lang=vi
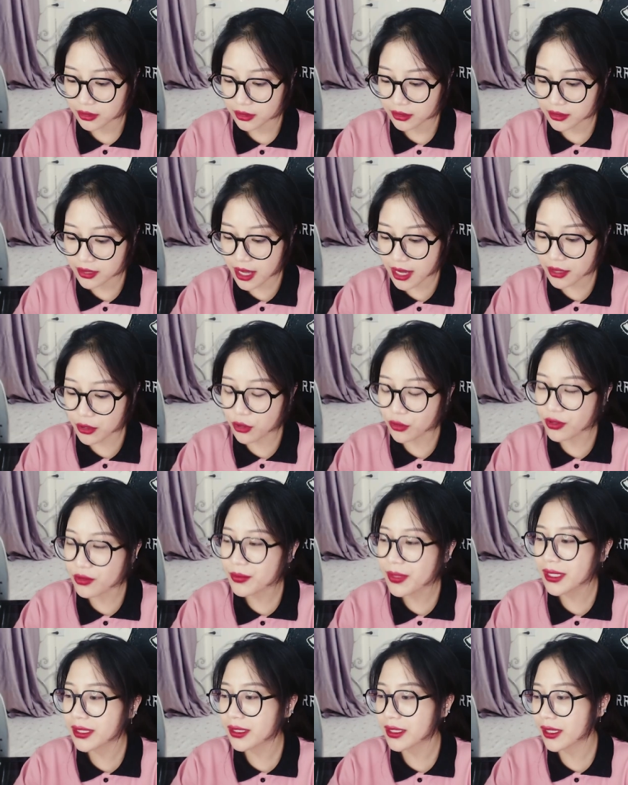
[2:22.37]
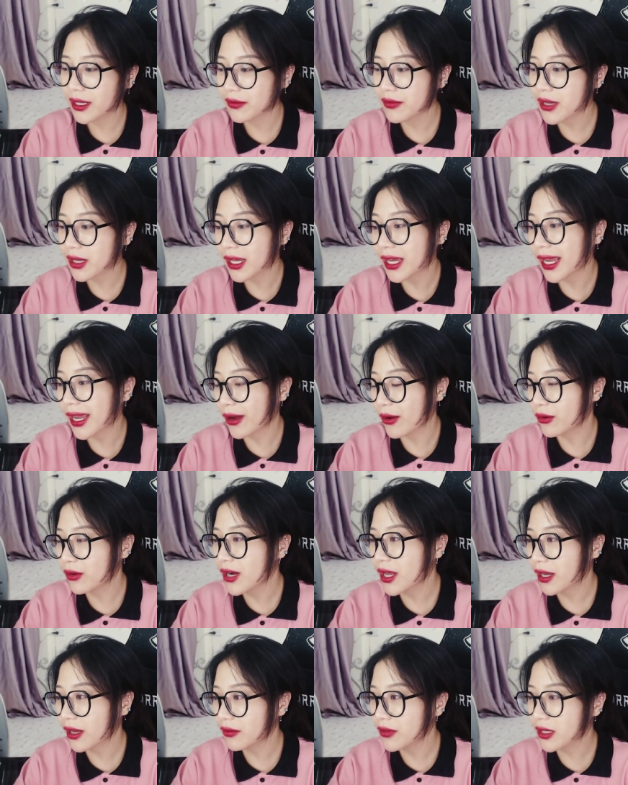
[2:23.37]
thực ra đối với mình thì cái việc nghèo
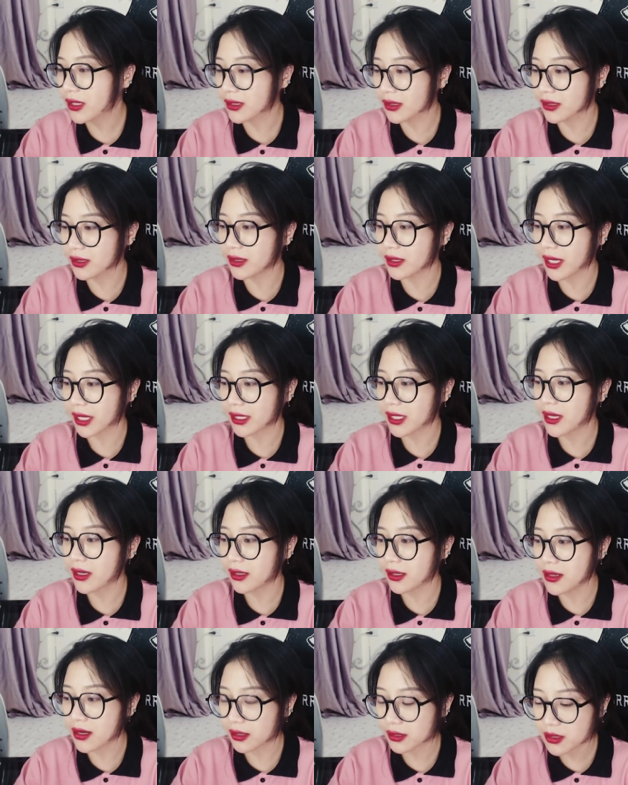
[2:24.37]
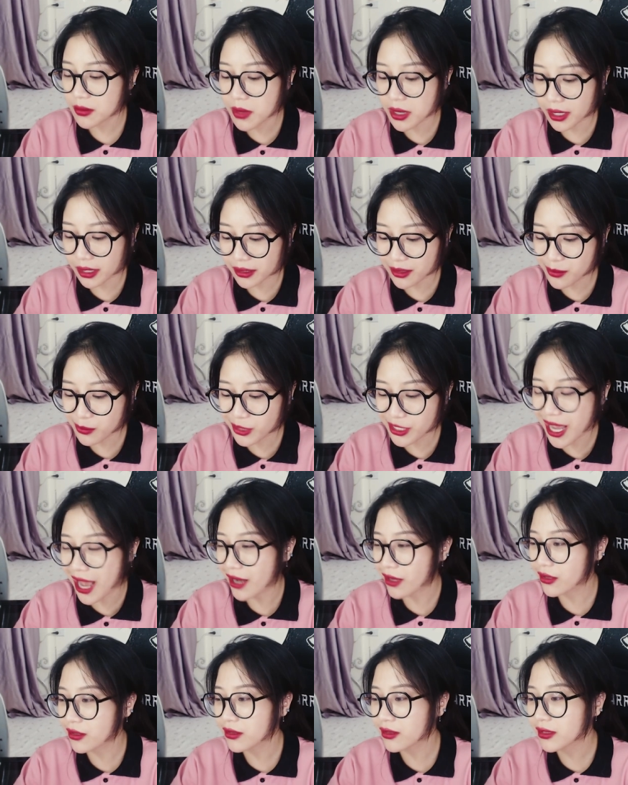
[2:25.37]
nó là cái việc từ từ cải thiện được nhưng mà cái tâm
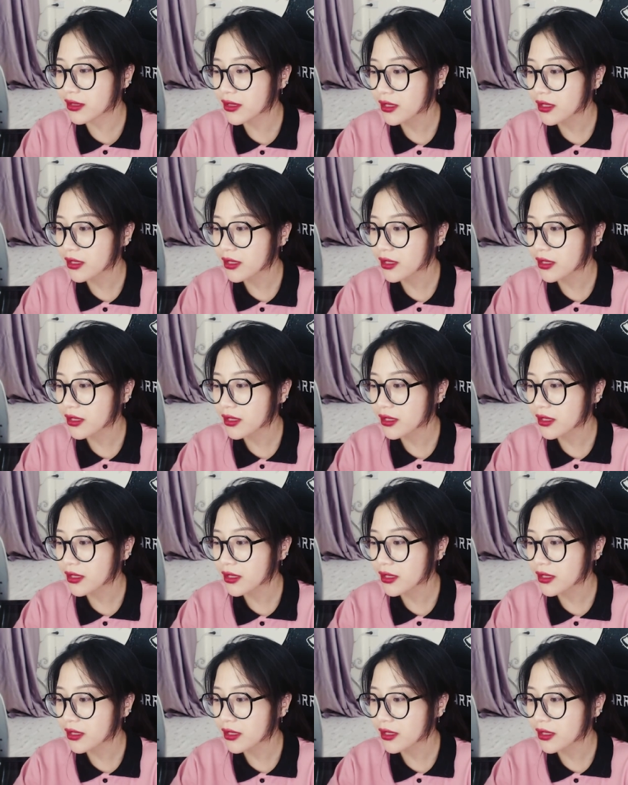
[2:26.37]
trạng nó